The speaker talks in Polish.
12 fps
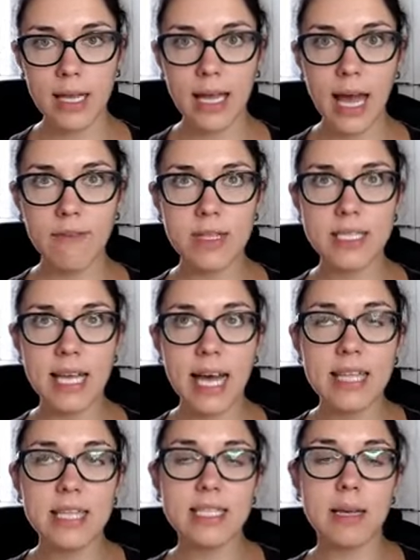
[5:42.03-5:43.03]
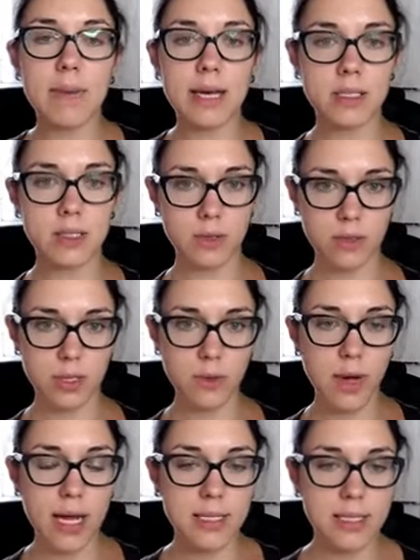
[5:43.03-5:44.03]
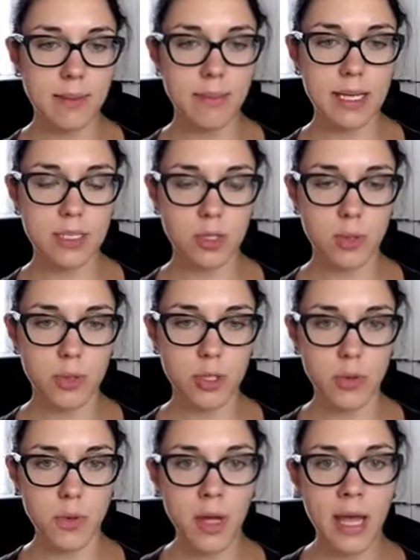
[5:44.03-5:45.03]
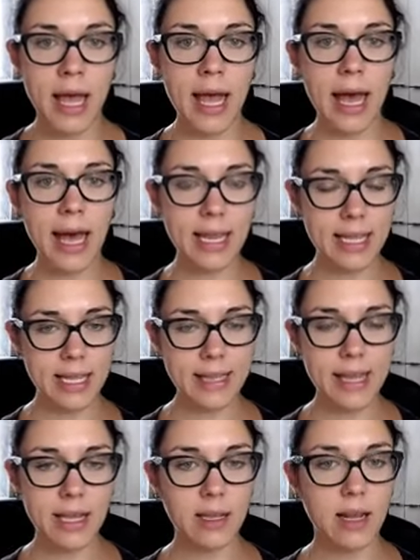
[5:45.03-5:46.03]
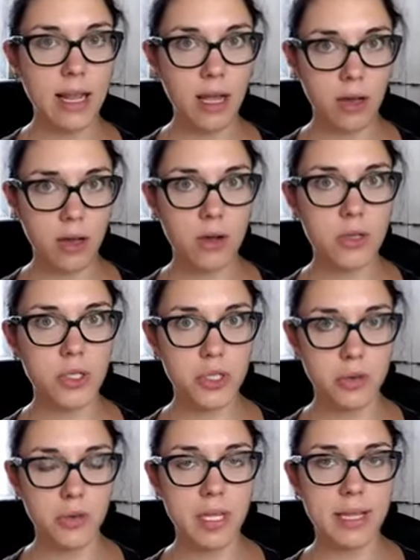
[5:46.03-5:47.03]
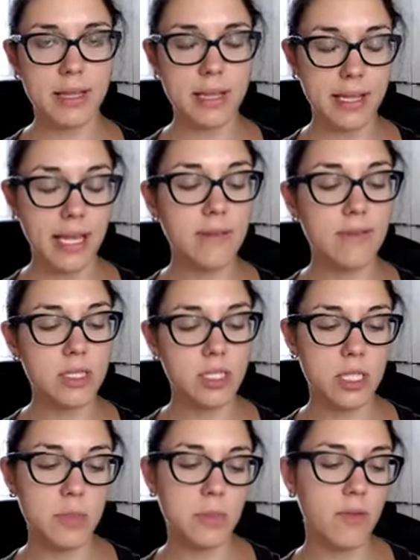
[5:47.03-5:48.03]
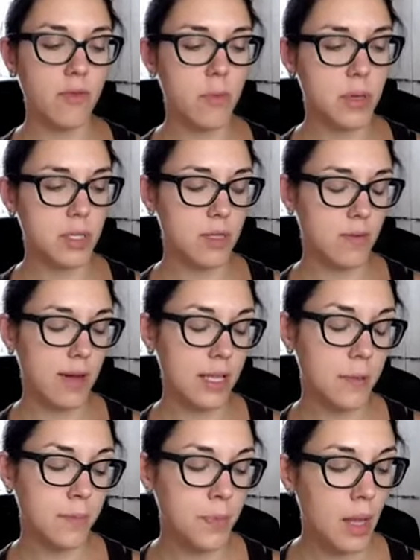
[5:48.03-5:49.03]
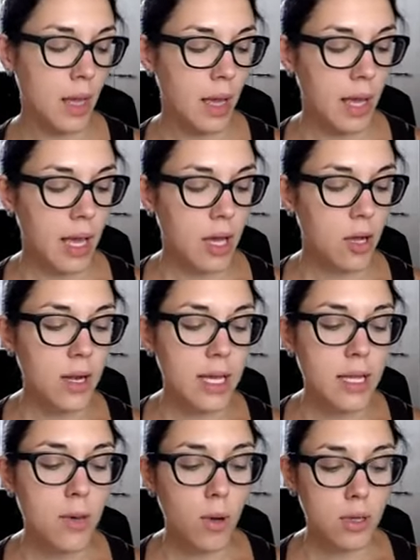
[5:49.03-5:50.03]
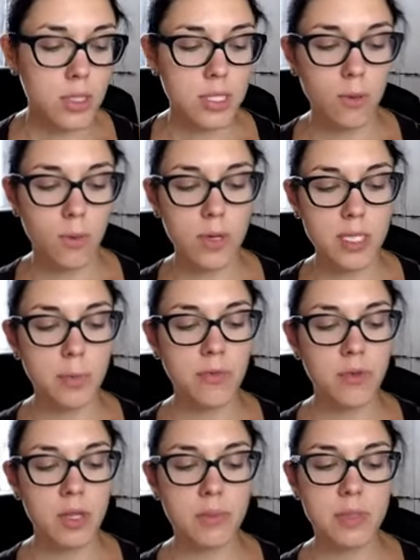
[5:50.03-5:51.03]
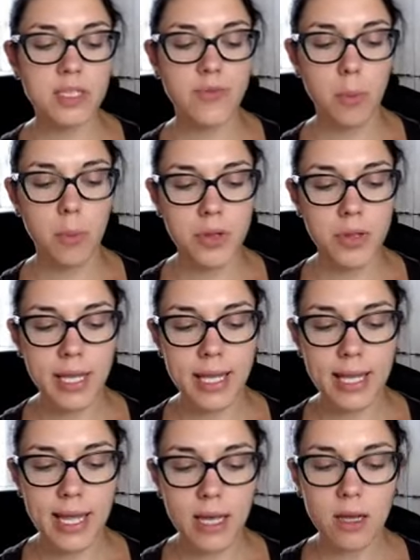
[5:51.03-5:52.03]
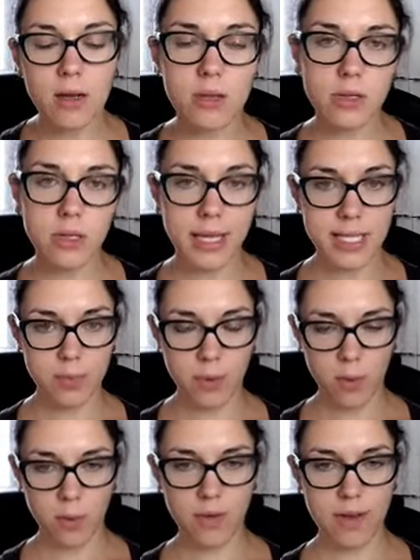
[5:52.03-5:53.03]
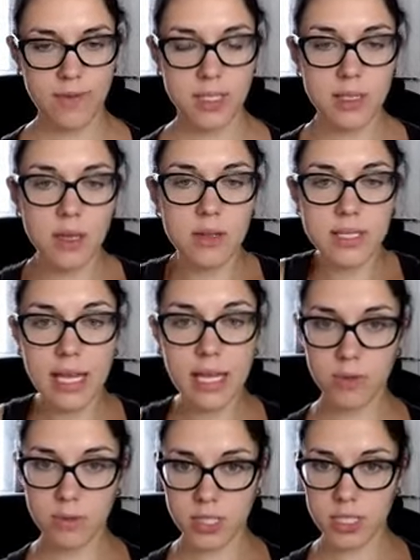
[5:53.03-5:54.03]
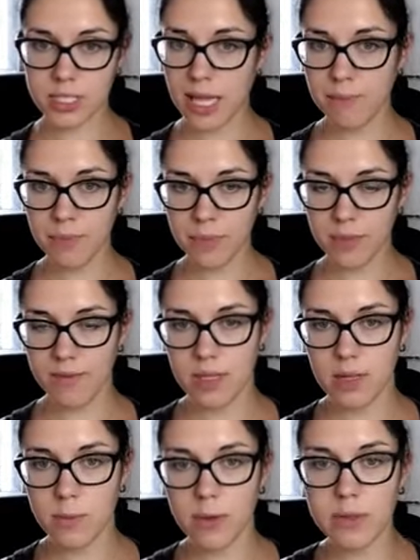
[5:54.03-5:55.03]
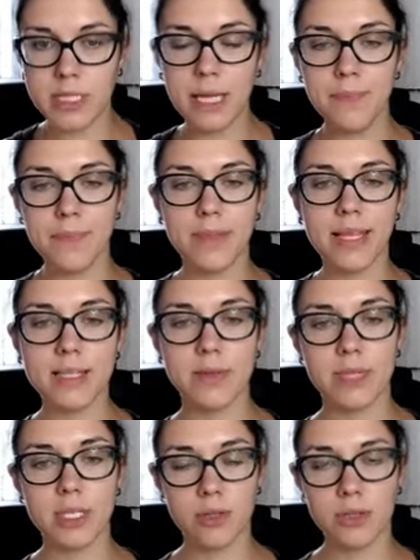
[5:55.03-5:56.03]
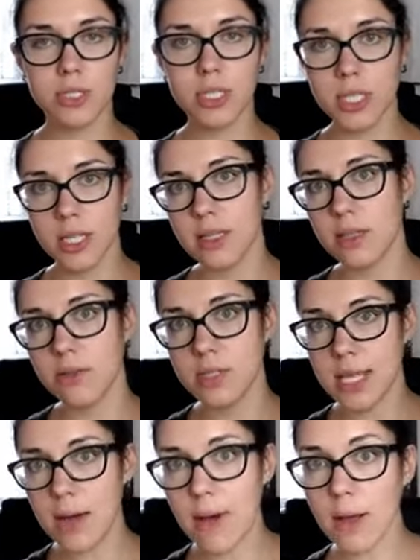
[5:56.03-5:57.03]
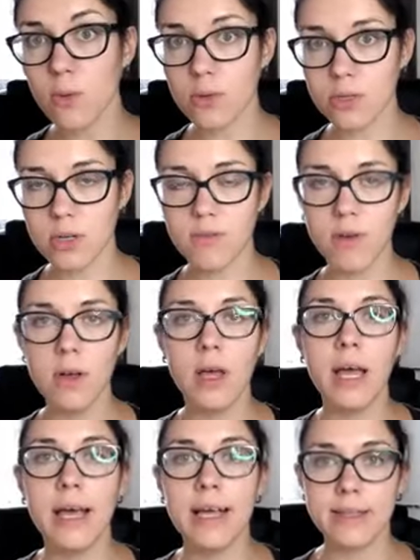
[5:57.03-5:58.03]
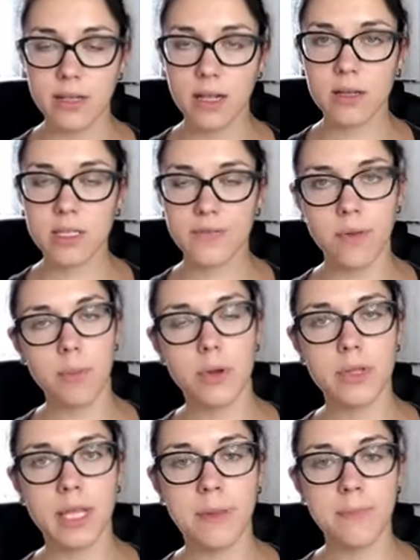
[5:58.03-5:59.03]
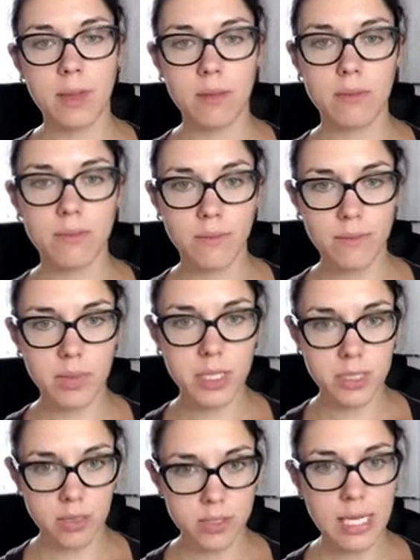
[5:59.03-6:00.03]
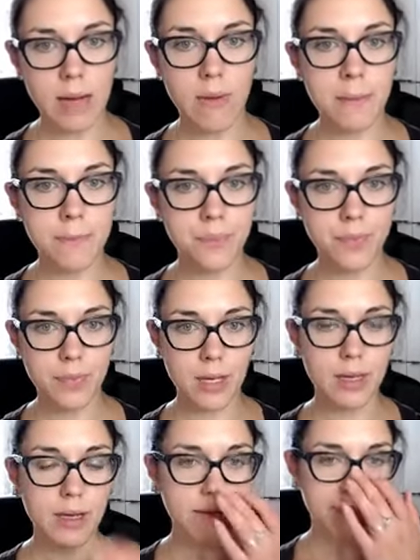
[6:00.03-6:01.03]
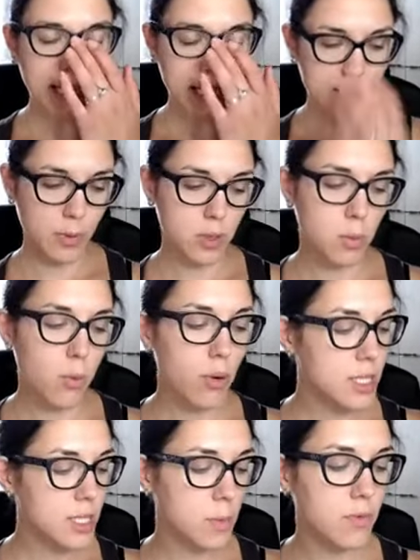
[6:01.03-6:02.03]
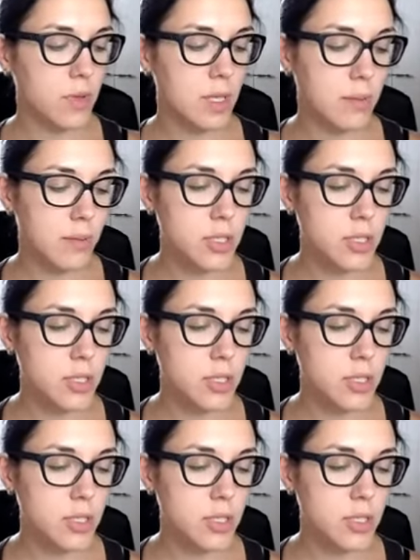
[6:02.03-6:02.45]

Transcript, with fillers: E, a więc ani za bardzo do tyłu, ani za bardzo do przodu, ale jednak lekko ściągnięte, tak? Więc siedzimy wyprostowani. Kolejne łokcie. Łokcie powinny być swobodne i lekko dotykać boków, a więc nie odstają gdzieś tam, nie wiadomo gdzie, nie są też dociśnięte do ciała kurczowo, tylko swobodnie mm, blisko ciała e, w taki sposób łokcie powinny